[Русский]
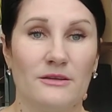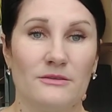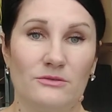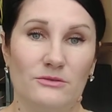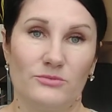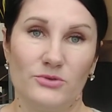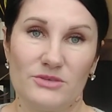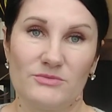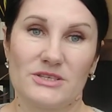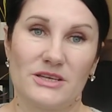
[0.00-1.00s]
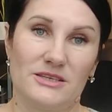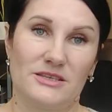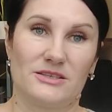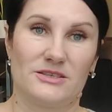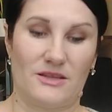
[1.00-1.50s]
Ну, будем
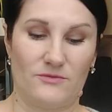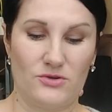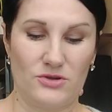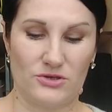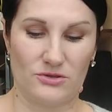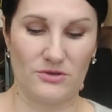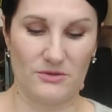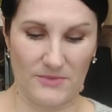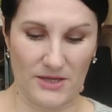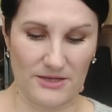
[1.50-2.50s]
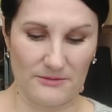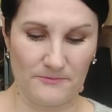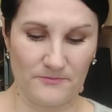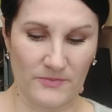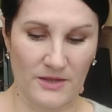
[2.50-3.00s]
исходить из того, что имеем.
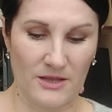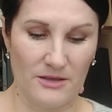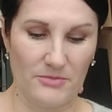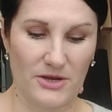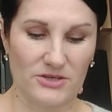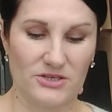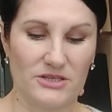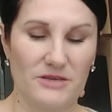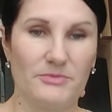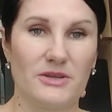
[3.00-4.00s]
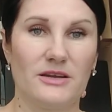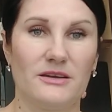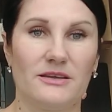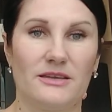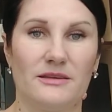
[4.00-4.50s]
Пряжа
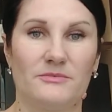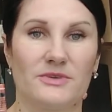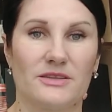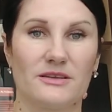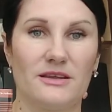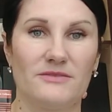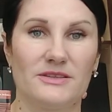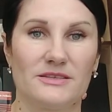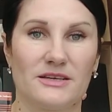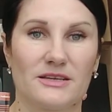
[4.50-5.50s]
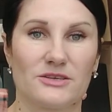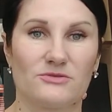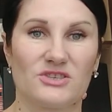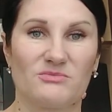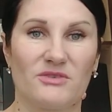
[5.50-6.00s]
неплохая, мне нравится,
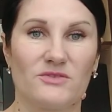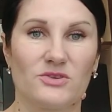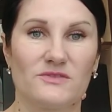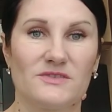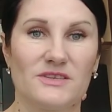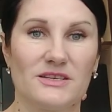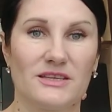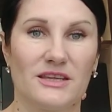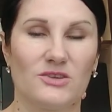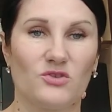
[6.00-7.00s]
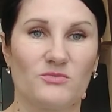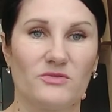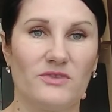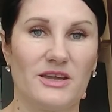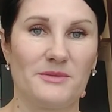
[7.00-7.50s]
хорошо себя ведет в стирке,
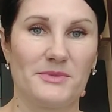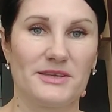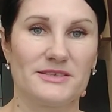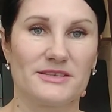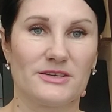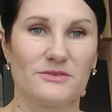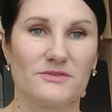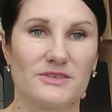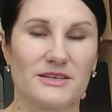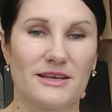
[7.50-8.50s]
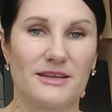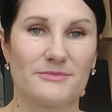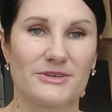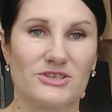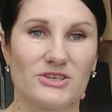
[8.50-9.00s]
неубиваемая, стираю в стиральной
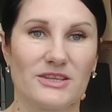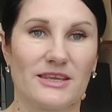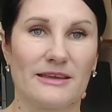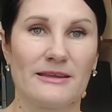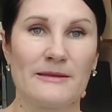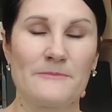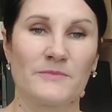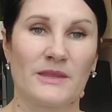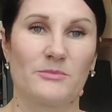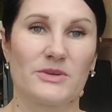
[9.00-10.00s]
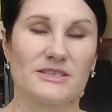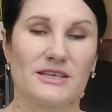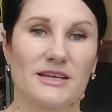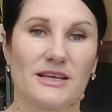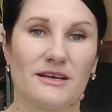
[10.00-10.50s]
машинке при
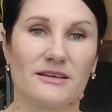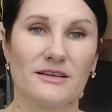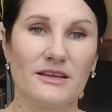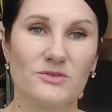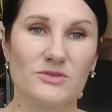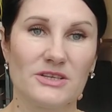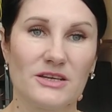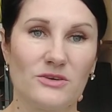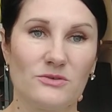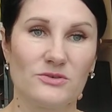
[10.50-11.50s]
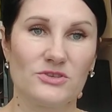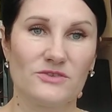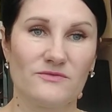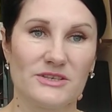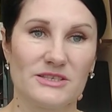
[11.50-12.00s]
40 градусах от
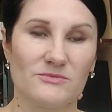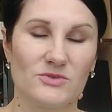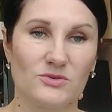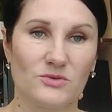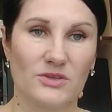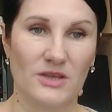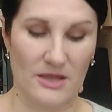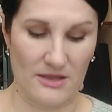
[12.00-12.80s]
Jim 800.